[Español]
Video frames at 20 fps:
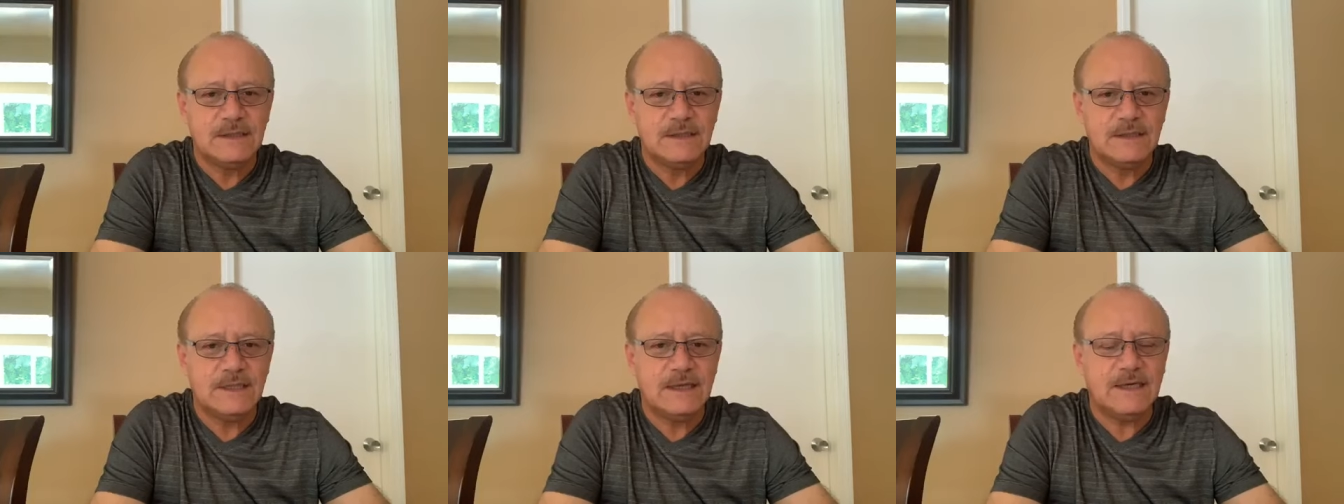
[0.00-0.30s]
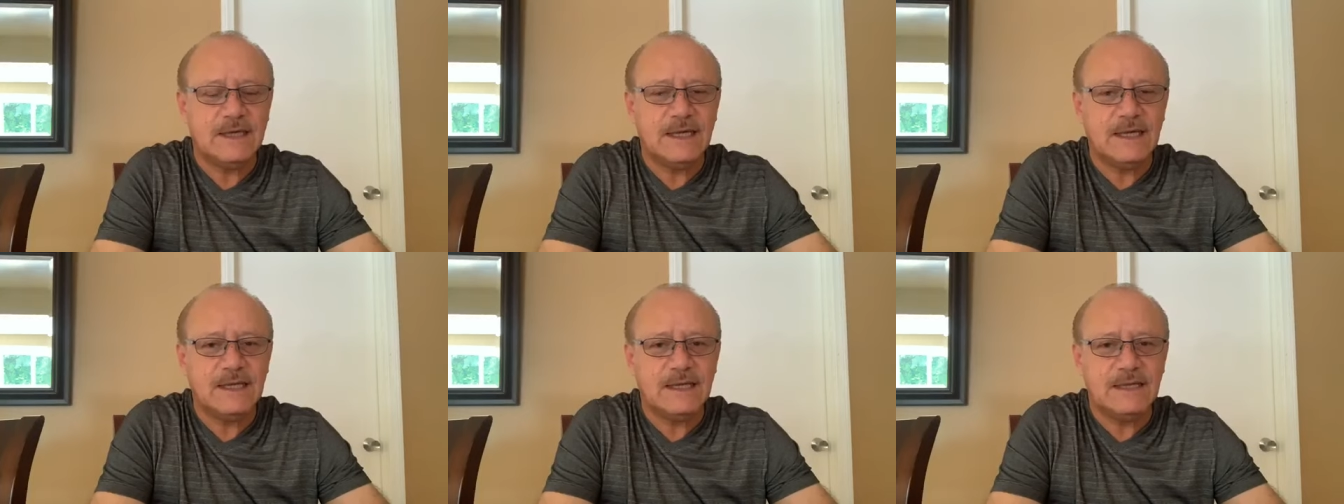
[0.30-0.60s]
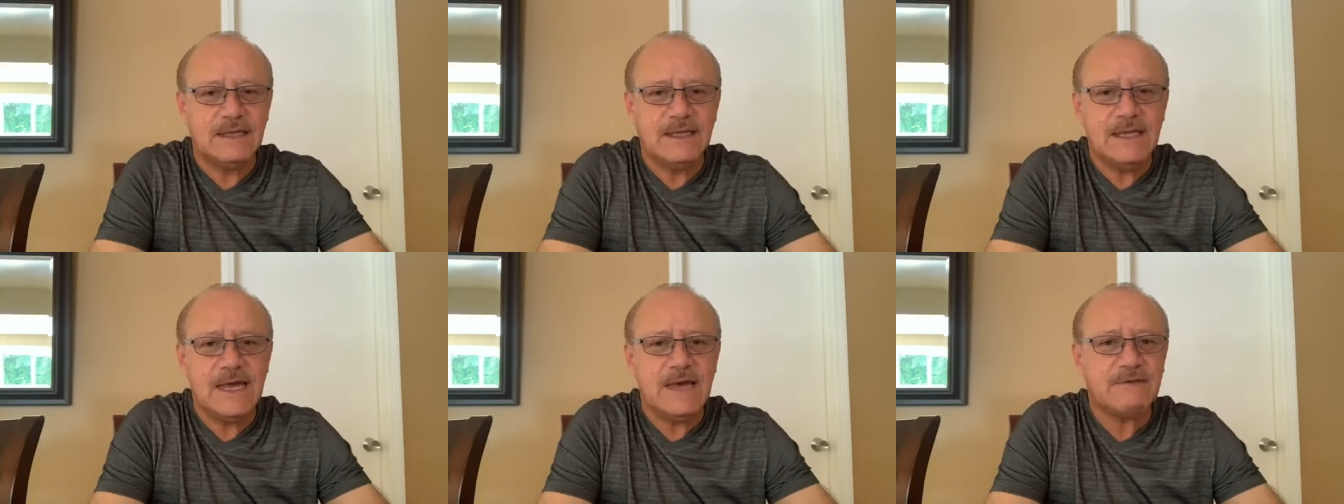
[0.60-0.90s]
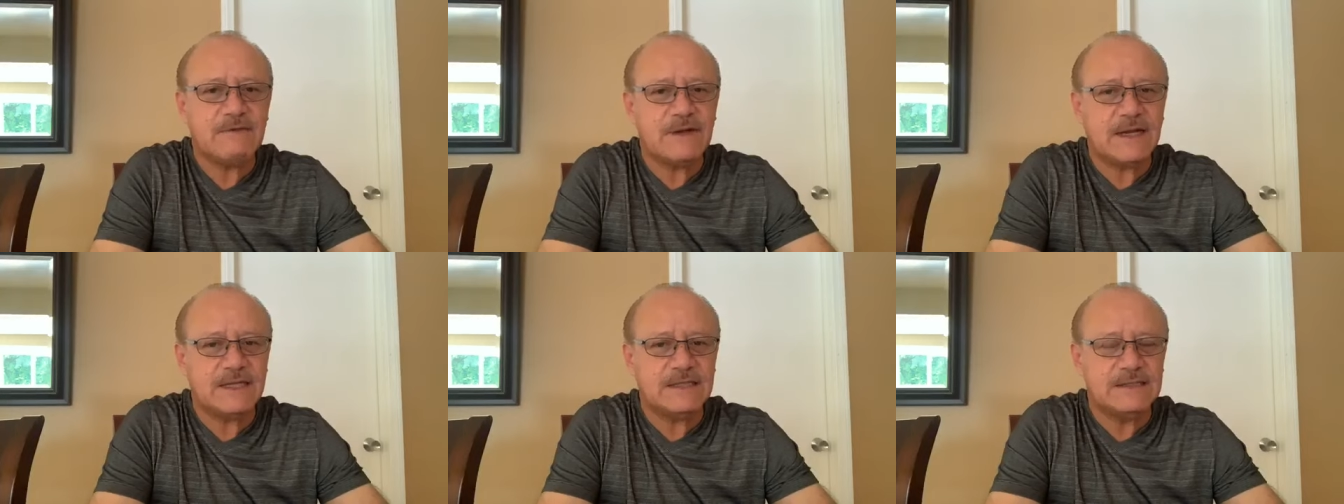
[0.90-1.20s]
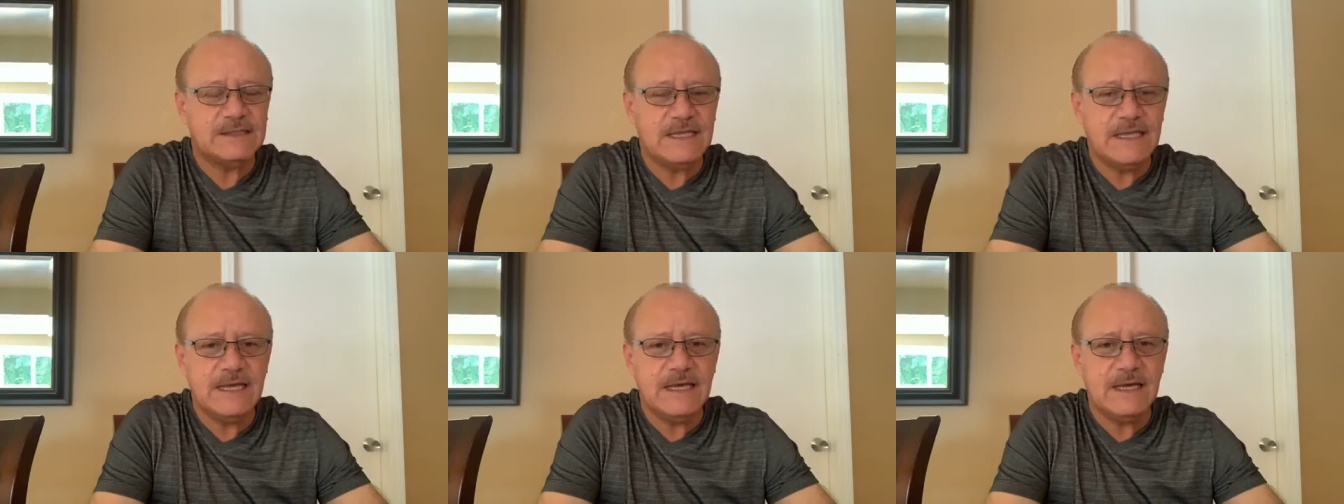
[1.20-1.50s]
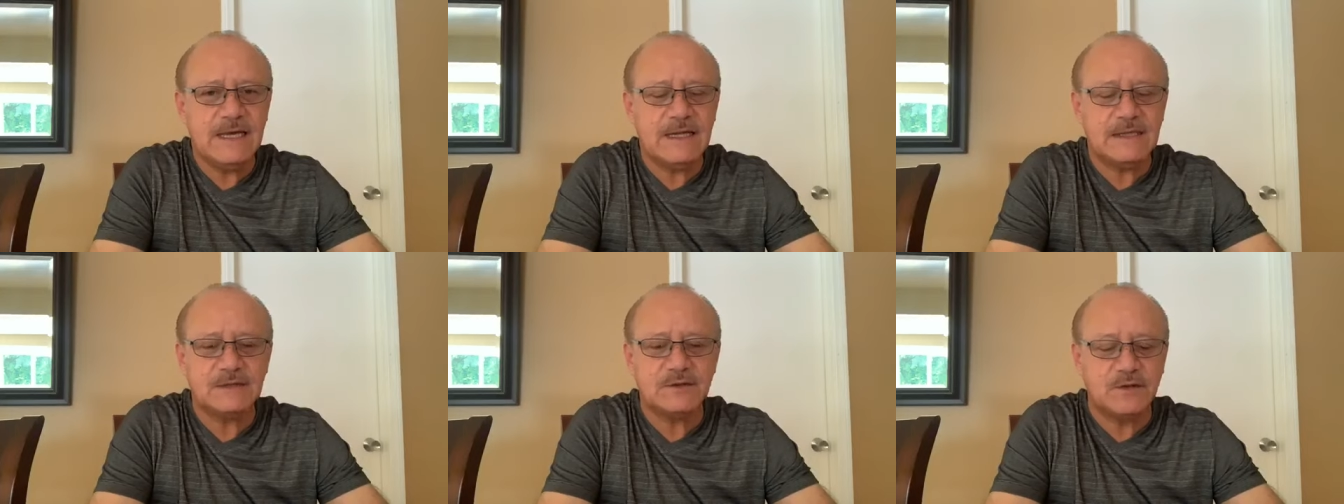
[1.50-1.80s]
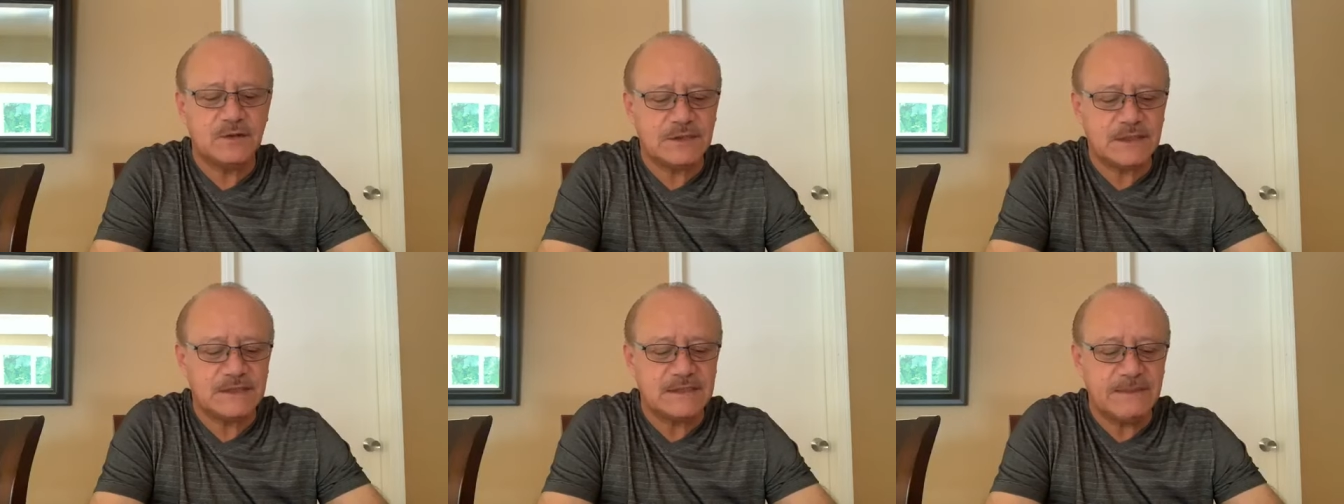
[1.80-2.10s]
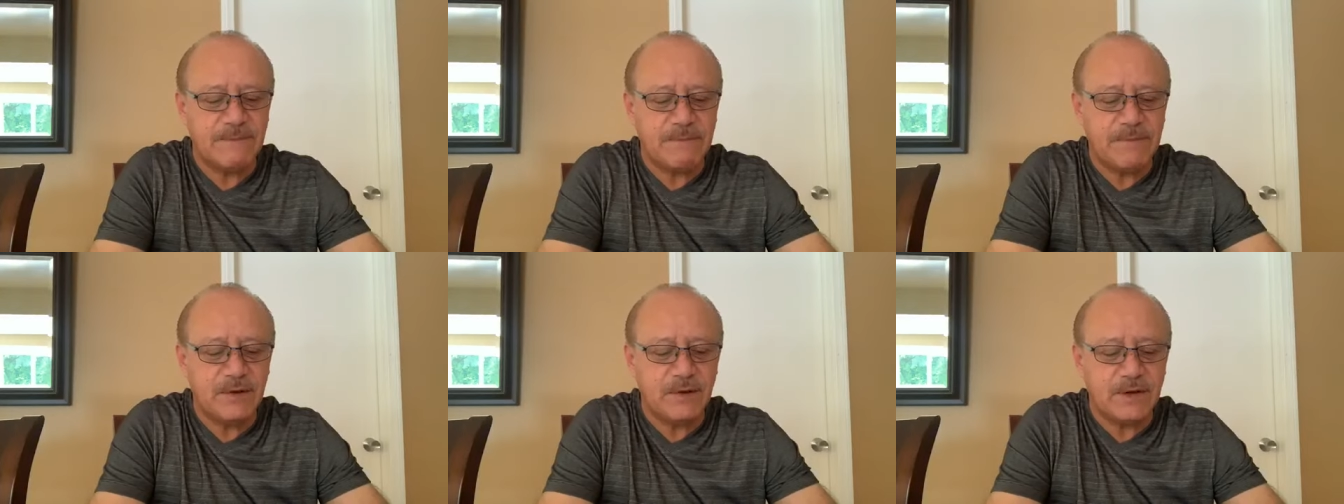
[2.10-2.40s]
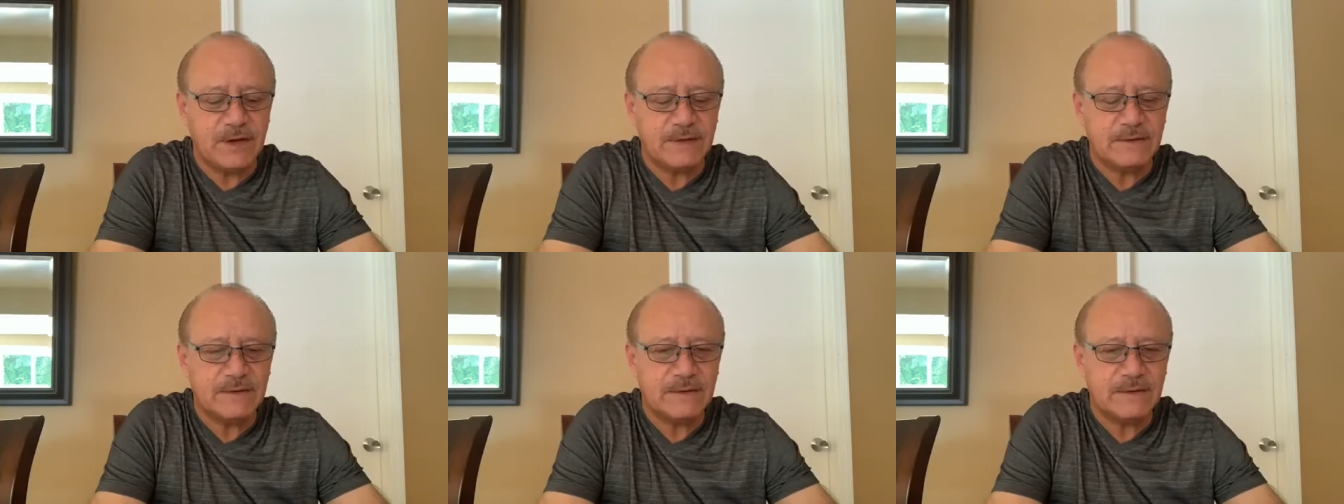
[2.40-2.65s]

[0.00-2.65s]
de que día tras día las cosas empeoran.